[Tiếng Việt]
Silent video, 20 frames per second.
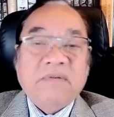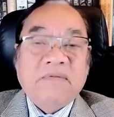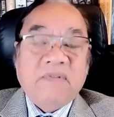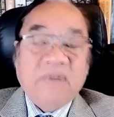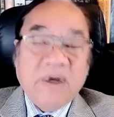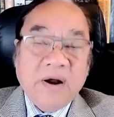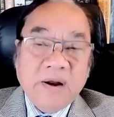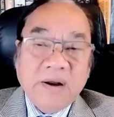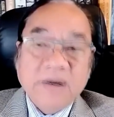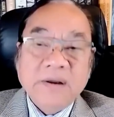
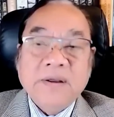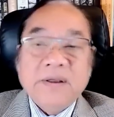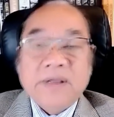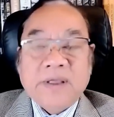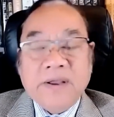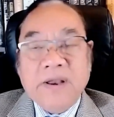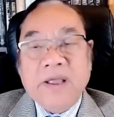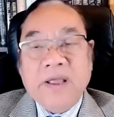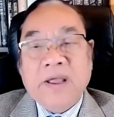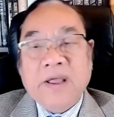vỡ
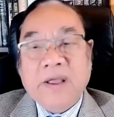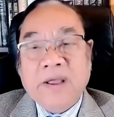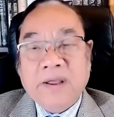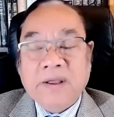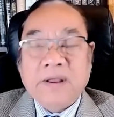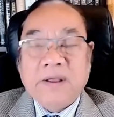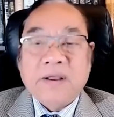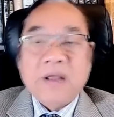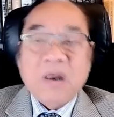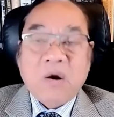cái đê
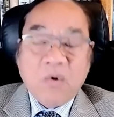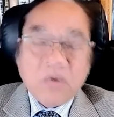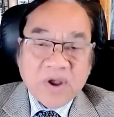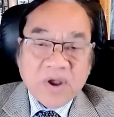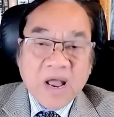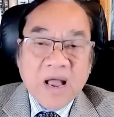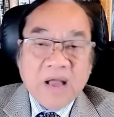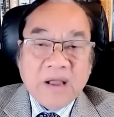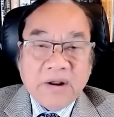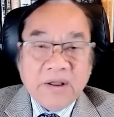
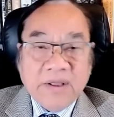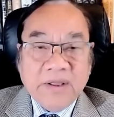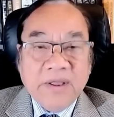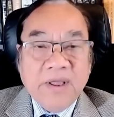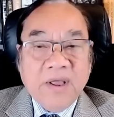Kahoka đó